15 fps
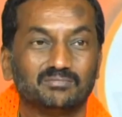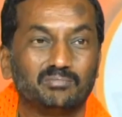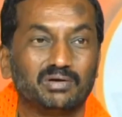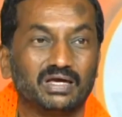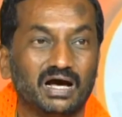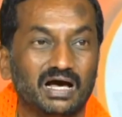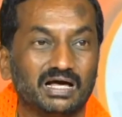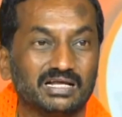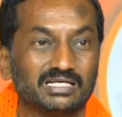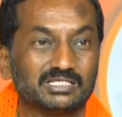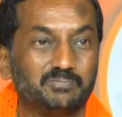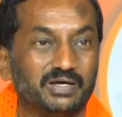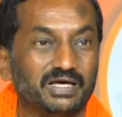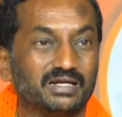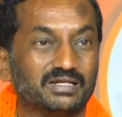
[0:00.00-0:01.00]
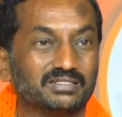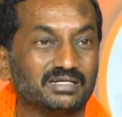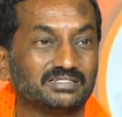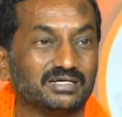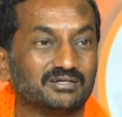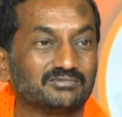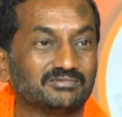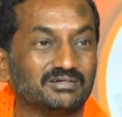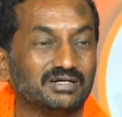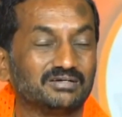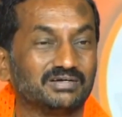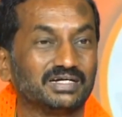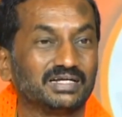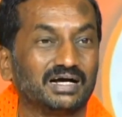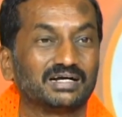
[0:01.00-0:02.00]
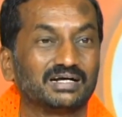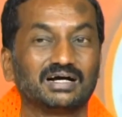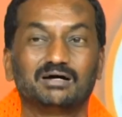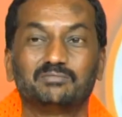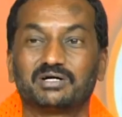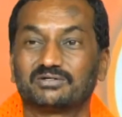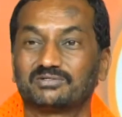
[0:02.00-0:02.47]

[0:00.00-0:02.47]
బీఆర్ఎస్ పేరిట జరుగుతున్నటువంటి హంగామాకు